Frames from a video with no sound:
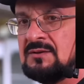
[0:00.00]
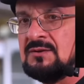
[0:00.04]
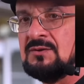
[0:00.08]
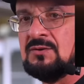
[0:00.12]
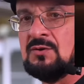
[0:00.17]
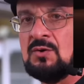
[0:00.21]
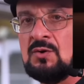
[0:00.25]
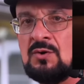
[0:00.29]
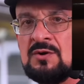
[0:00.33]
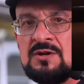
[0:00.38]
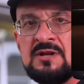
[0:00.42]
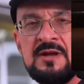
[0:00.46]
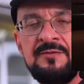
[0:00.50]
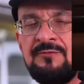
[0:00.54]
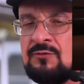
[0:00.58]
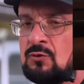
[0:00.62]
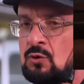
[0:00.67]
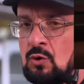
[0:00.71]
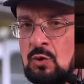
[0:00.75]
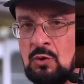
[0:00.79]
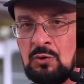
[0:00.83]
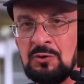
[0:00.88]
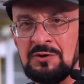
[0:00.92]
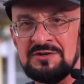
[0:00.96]
но не в
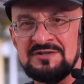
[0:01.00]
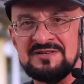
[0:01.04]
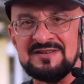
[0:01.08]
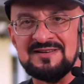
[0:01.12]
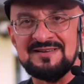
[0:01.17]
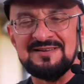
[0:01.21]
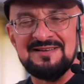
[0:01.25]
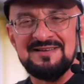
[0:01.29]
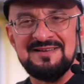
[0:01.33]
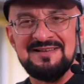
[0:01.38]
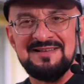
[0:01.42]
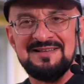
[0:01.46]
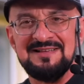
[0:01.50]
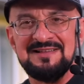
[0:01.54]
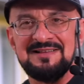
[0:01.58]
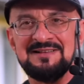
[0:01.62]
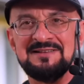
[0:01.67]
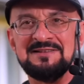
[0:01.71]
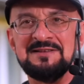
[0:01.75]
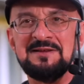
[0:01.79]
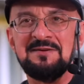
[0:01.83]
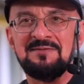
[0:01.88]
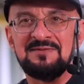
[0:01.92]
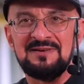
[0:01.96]
холоде,
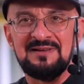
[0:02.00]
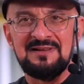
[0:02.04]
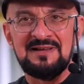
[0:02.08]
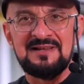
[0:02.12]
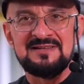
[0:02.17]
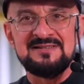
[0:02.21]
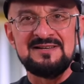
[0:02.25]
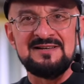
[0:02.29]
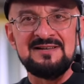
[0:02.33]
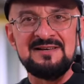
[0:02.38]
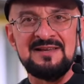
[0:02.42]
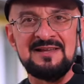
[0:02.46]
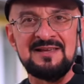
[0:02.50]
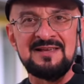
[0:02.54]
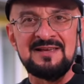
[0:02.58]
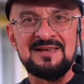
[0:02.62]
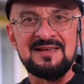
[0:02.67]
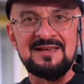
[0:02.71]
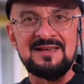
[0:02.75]
не в холодильнике,